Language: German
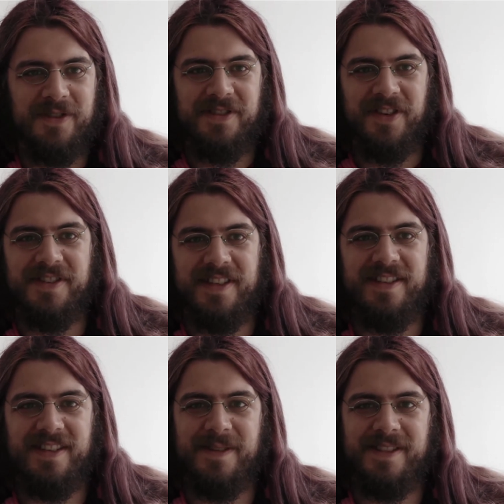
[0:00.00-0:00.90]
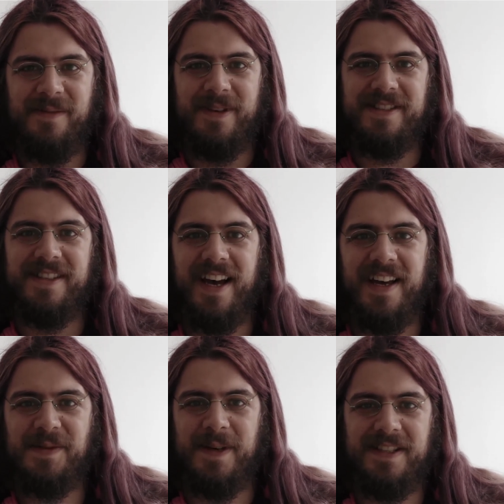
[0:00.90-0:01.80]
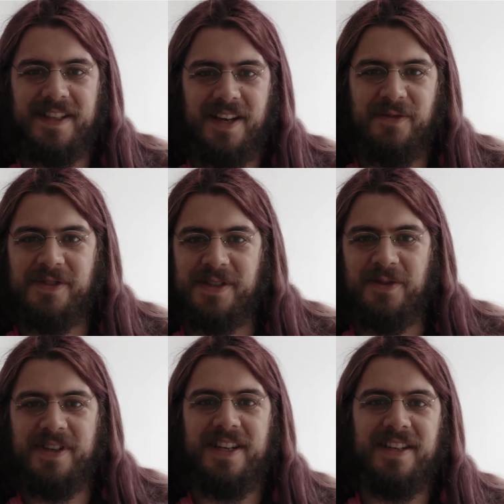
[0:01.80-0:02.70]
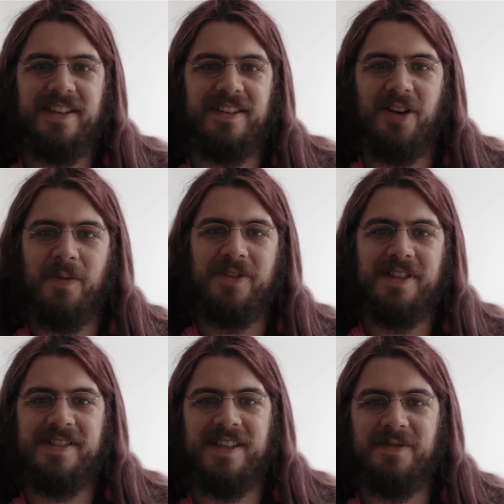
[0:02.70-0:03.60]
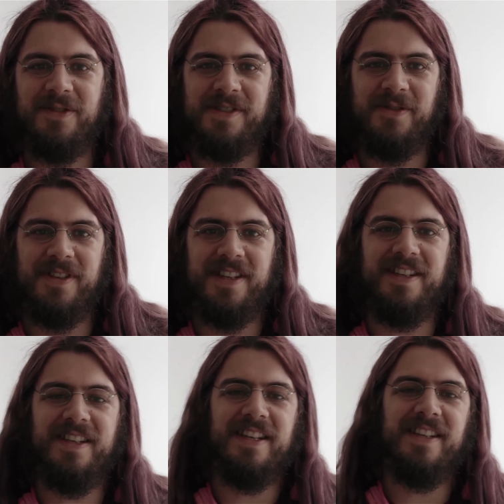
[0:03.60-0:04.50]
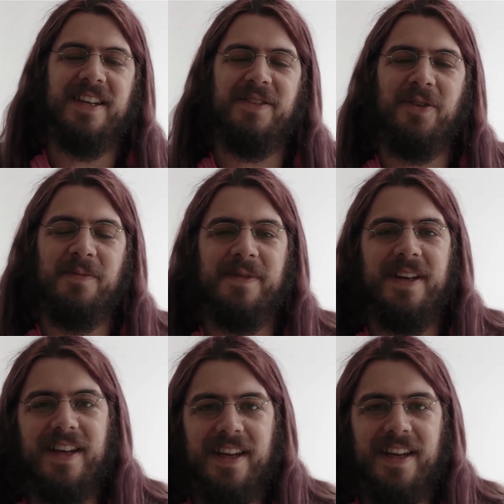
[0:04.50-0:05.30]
wo sie schon sind, dass man sie am besten da ansprechen kann, wo sie ohnehin kommunizieren, wo sie ohnehin hingehen, um